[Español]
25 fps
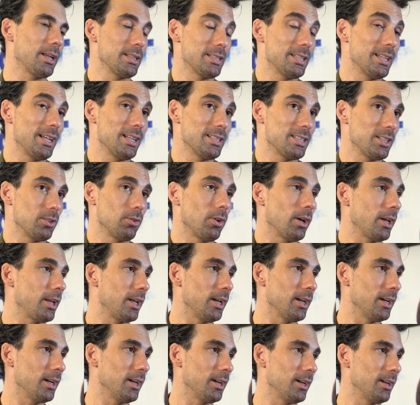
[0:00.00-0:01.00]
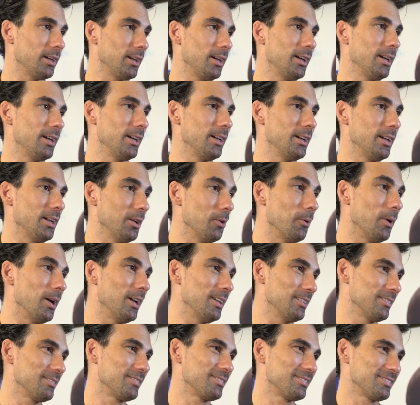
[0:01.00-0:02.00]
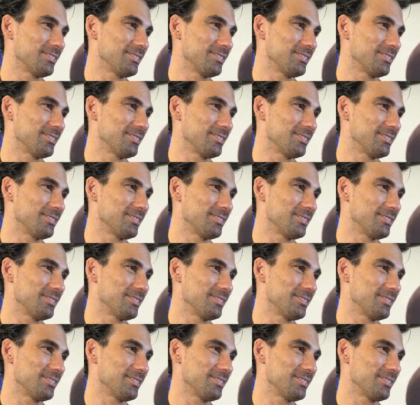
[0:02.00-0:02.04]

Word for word: que siga siendo aquí eh, igual.